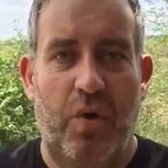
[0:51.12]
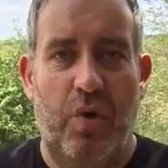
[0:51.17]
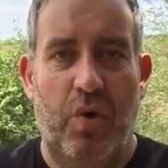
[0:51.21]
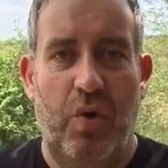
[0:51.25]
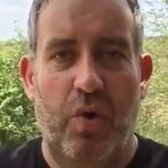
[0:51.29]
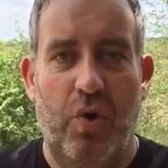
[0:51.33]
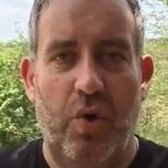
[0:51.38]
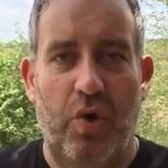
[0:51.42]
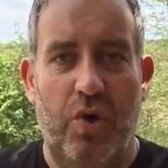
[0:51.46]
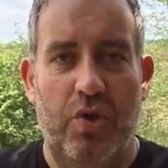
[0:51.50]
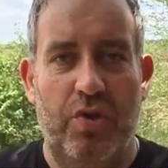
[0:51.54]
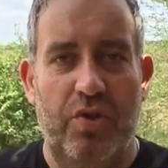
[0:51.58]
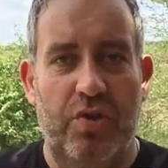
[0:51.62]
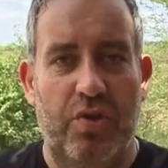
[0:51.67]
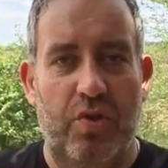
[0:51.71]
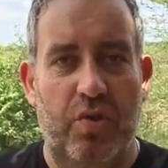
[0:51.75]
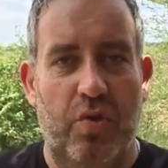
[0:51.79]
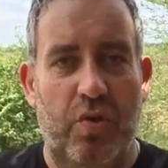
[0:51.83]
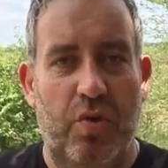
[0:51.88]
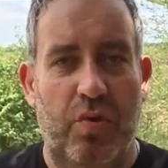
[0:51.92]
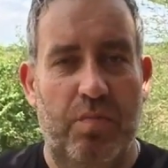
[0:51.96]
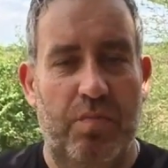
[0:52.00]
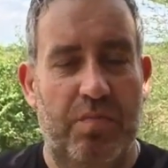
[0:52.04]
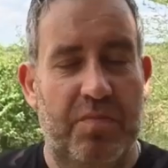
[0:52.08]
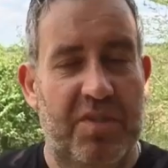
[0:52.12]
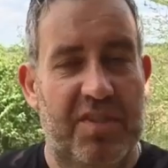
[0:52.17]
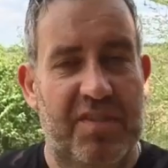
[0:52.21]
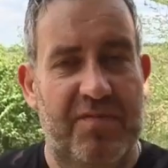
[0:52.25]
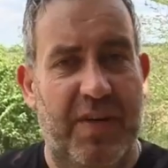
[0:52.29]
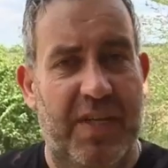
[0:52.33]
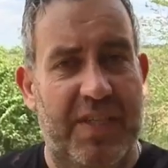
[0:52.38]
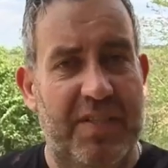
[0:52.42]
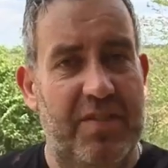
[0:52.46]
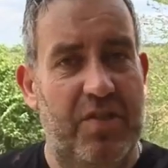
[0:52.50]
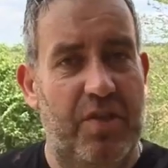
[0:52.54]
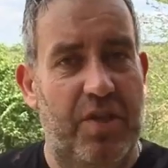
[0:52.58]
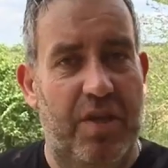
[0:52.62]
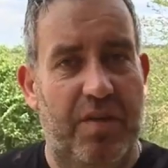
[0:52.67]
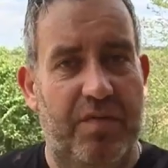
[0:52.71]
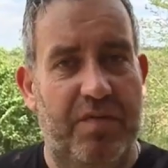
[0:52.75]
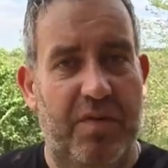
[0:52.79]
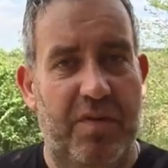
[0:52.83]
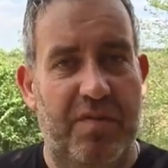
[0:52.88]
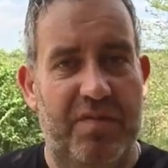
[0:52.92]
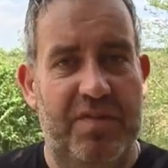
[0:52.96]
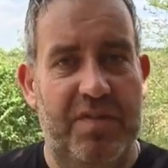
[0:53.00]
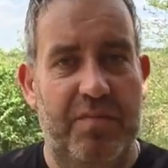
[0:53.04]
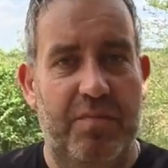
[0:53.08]
Und um 20 nach
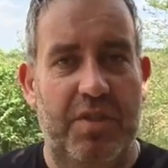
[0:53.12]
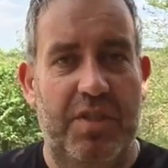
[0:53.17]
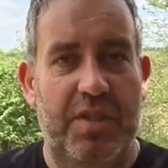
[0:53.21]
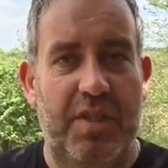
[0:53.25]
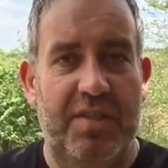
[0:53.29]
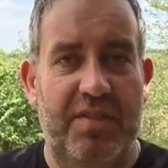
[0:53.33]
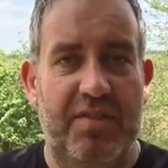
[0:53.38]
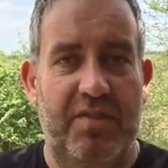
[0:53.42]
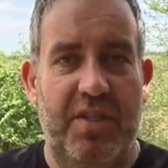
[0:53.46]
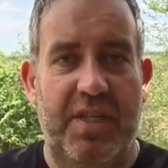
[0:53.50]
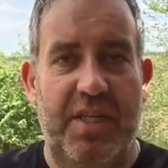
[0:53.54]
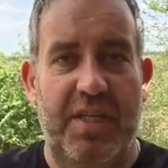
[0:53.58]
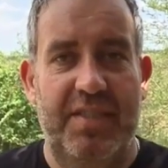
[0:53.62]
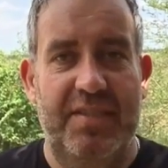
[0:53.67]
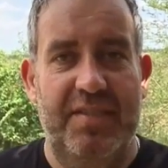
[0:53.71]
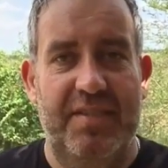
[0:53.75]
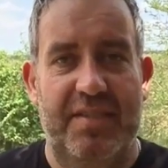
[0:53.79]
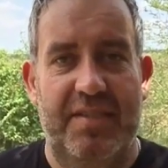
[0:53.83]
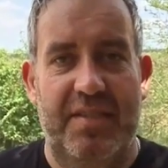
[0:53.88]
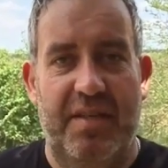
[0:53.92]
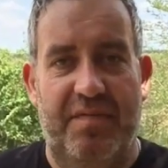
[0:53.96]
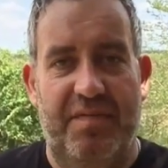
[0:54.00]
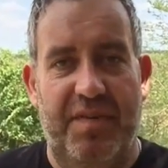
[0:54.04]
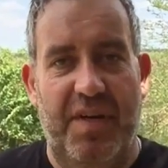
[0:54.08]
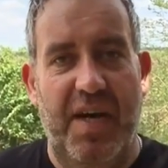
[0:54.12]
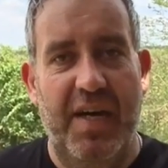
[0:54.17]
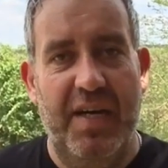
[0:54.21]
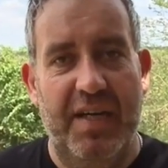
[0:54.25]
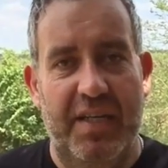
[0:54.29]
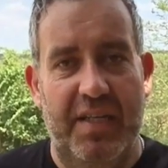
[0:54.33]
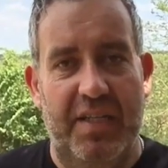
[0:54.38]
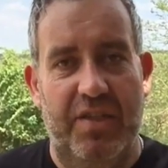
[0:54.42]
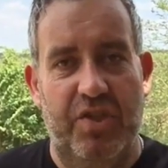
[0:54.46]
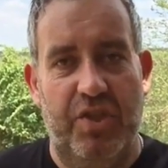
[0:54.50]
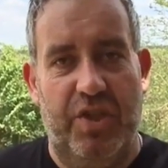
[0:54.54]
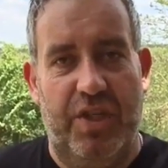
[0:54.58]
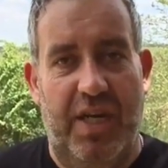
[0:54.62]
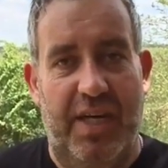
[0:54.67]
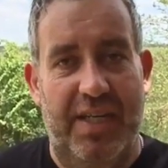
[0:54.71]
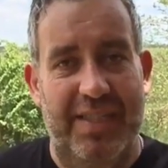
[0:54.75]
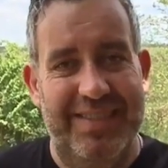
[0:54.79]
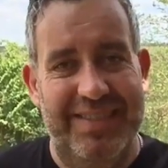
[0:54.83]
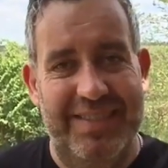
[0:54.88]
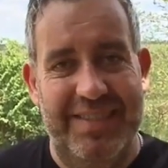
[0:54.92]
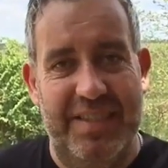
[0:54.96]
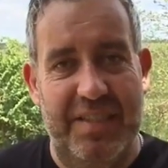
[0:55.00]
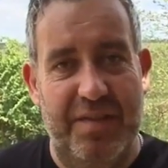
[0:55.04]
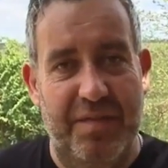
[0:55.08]
5 sind wir dann zur ersten Safari
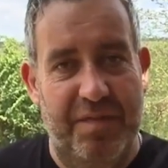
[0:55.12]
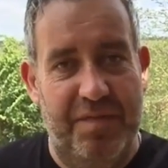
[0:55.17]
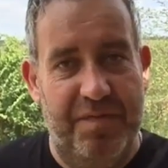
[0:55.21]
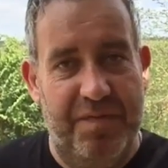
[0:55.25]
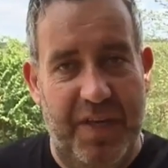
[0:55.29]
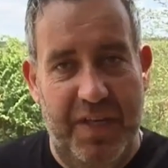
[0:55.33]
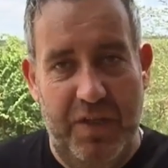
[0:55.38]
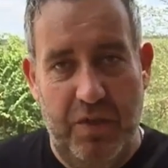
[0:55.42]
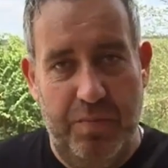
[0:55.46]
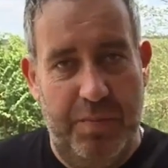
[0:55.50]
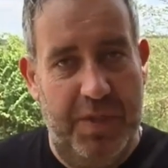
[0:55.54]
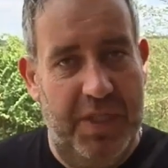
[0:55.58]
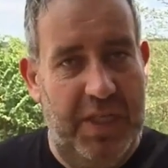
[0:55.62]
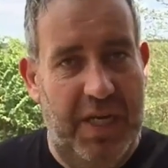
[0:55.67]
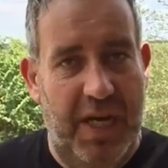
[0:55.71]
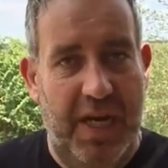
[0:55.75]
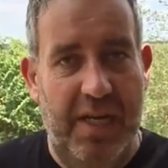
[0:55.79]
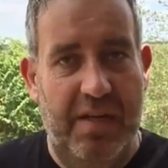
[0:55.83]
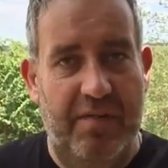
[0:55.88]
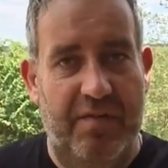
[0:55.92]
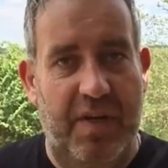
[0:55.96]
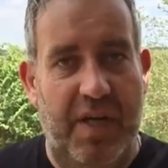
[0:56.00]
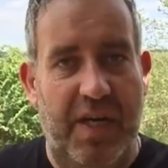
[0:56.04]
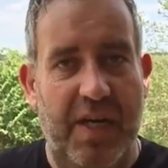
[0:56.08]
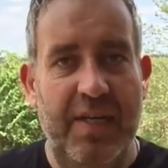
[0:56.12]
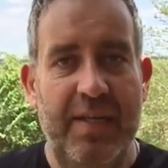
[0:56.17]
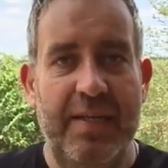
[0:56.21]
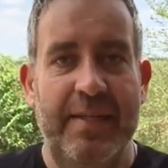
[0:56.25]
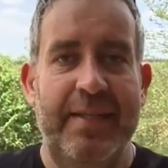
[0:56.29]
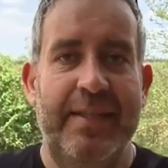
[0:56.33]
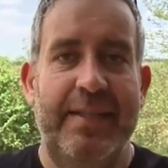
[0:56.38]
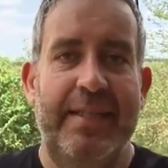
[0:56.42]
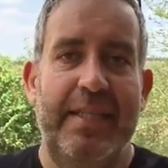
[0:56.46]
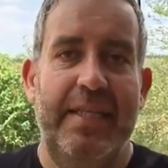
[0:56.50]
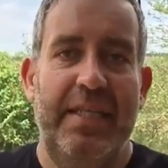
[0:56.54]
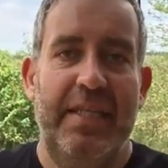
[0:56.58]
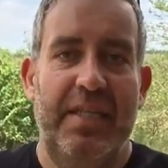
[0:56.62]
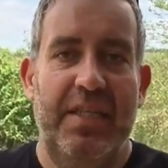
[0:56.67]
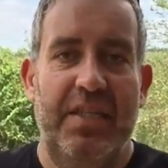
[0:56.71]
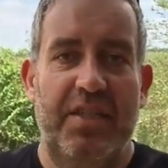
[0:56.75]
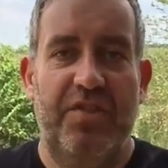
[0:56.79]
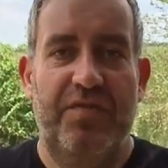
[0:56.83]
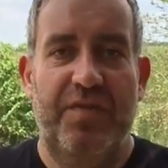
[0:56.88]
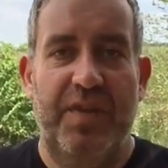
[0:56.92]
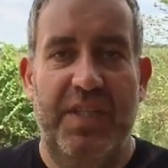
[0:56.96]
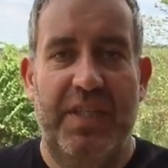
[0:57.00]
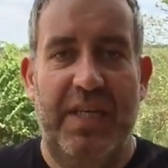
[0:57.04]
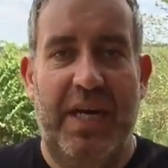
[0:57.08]
gestartet, die phänomenal war.
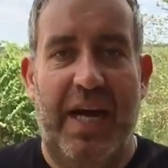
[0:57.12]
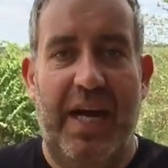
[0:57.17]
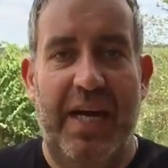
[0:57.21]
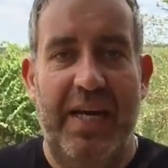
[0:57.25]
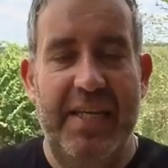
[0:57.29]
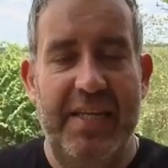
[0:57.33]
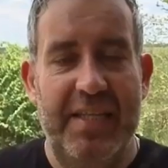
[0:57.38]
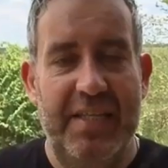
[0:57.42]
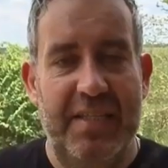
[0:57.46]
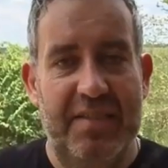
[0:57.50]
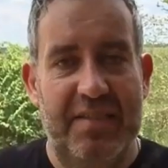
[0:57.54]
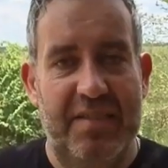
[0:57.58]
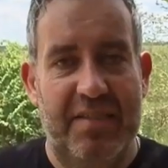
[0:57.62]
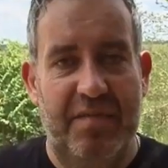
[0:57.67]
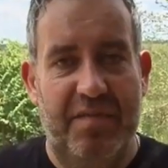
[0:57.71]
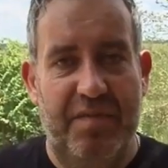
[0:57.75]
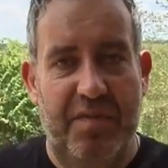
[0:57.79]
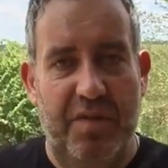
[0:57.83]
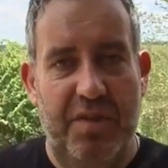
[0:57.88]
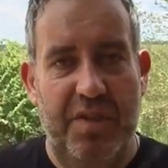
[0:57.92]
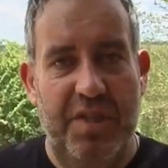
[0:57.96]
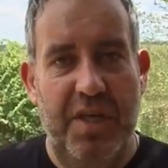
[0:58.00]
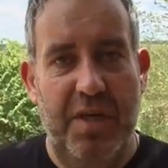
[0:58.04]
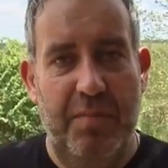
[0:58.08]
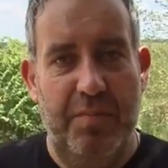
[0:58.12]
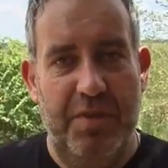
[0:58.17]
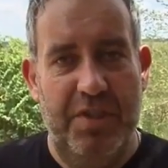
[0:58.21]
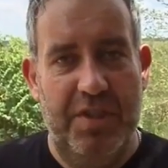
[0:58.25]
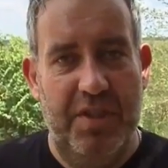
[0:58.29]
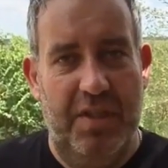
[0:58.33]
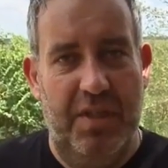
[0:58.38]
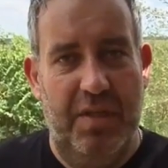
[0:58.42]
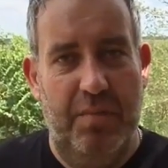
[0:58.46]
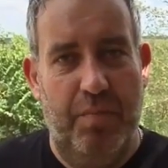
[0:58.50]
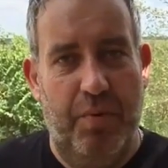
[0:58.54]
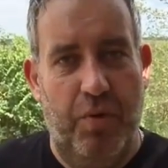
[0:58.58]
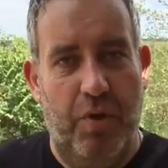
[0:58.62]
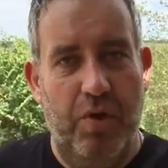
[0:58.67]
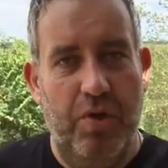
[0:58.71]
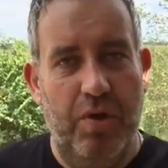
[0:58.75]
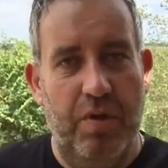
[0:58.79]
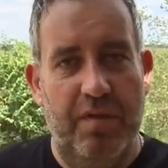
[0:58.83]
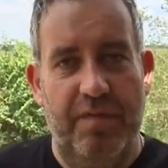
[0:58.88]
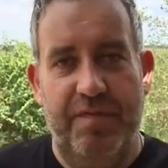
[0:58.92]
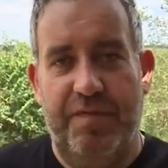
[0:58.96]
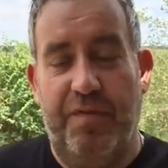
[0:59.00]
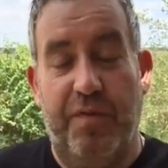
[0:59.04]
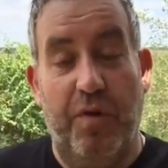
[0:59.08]
Ich werde einiges davon hier mit in den
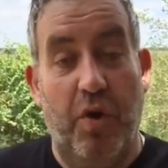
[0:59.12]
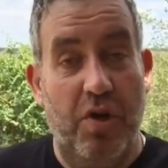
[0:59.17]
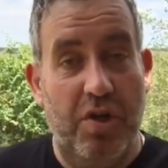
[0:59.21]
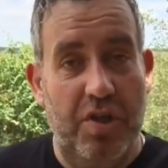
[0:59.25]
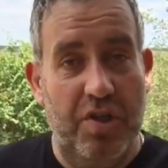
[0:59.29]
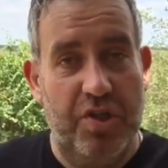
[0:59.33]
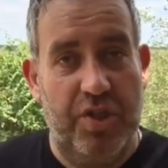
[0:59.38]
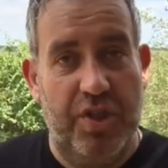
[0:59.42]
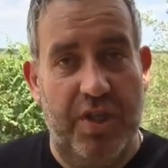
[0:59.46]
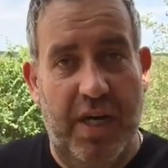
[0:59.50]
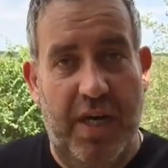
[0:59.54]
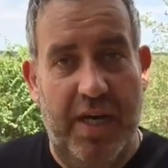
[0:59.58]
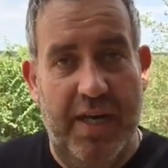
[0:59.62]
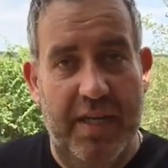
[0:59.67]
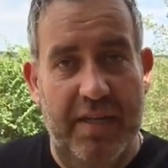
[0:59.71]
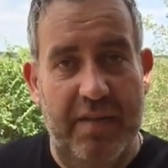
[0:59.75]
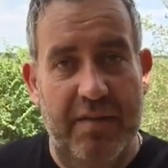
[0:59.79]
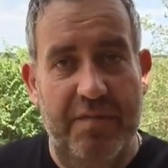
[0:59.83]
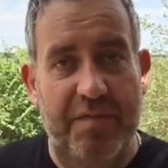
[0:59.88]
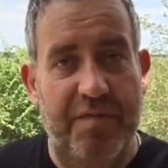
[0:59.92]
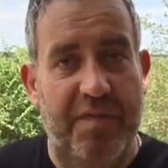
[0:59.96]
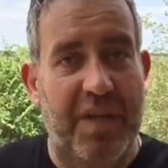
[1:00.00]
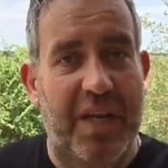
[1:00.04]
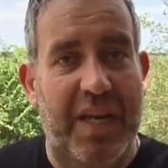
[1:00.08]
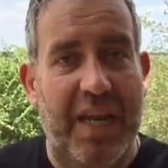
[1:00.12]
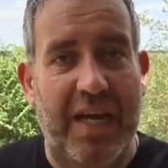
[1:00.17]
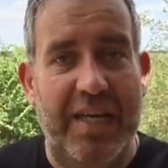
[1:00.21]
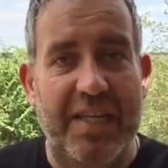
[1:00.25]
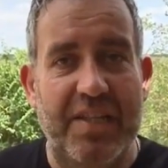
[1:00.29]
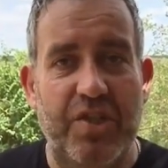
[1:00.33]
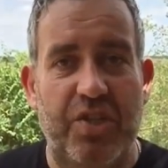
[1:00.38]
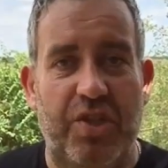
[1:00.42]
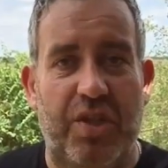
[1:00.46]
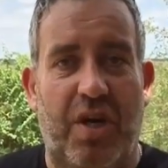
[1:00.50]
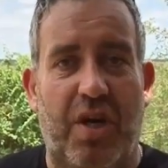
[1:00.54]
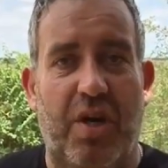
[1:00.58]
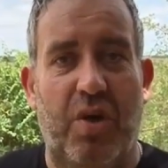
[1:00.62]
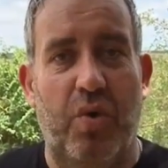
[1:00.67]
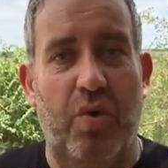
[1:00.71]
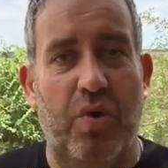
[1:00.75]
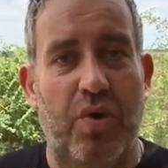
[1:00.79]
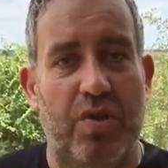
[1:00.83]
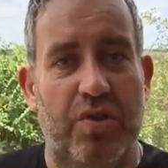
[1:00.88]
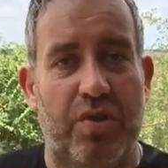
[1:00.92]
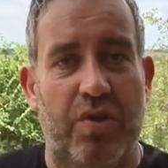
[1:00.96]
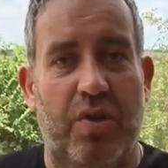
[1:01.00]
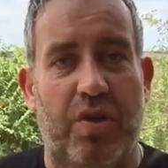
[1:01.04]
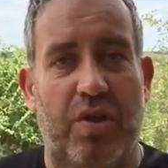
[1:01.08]
Blog, äh, Vlog schneiden, vielleicht
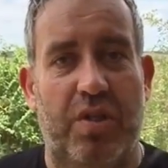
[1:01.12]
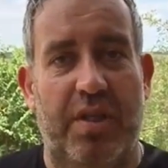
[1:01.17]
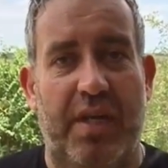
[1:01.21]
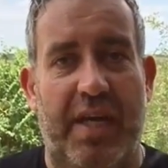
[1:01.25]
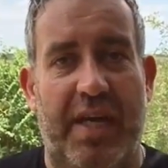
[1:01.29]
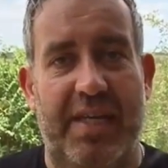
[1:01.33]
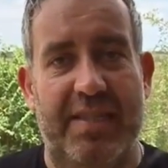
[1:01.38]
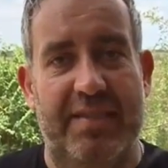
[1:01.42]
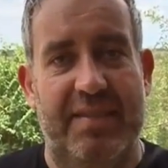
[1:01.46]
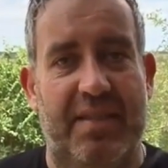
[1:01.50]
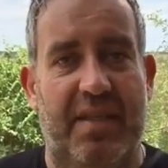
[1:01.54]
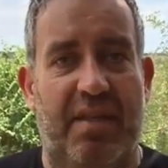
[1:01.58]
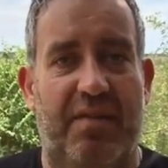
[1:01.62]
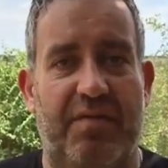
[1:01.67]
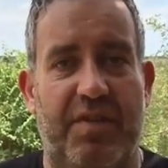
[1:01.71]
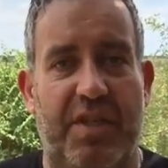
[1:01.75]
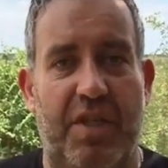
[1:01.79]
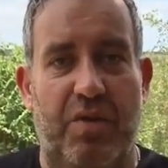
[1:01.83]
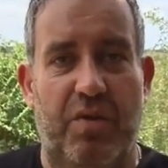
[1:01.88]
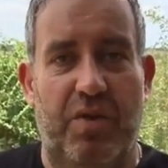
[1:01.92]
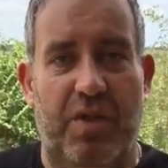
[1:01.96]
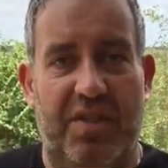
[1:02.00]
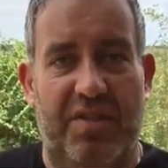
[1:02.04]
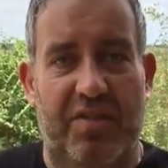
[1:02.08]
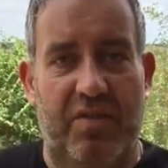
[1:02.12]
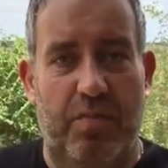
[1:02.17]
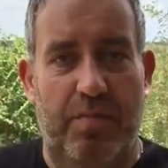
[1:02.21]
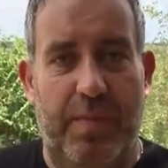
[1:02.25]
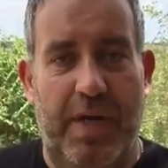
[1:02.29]
auch noch ein extra Video dazu